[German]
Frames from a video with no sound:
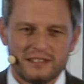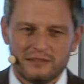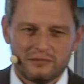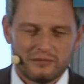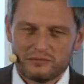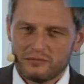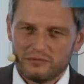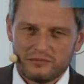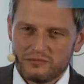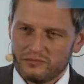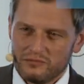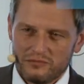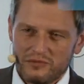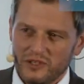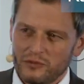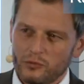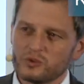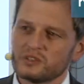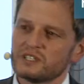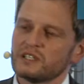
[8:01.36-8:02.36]

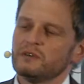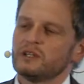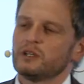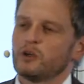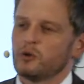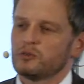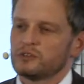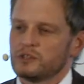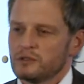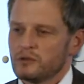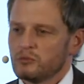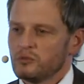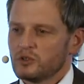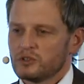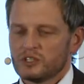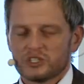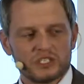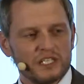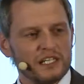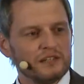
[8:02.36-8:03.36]
wir, uns ja wieder unter, immer
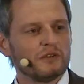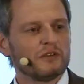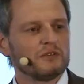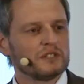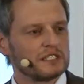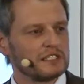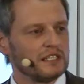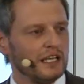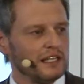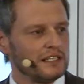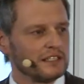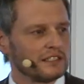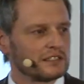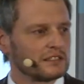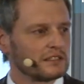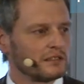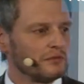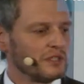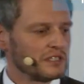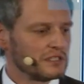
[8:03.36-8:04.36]
unterstellt, wir wissen
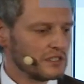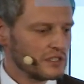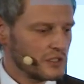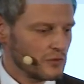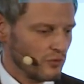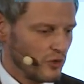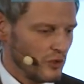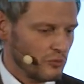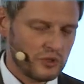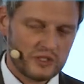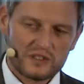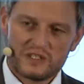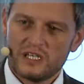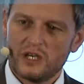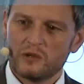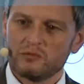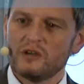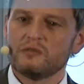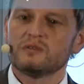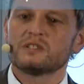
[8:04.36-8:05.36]
alles. Wir sitzen vor dem PC
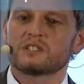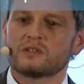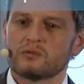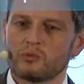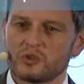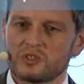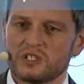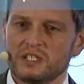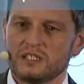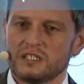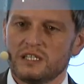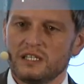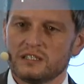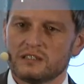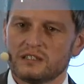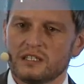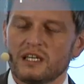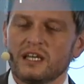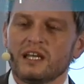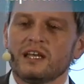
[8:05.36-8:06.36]
und wir wissen, wo es
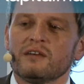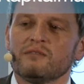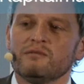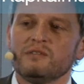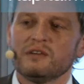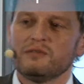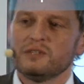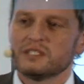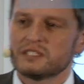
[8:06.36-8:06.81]
hingeht. Wir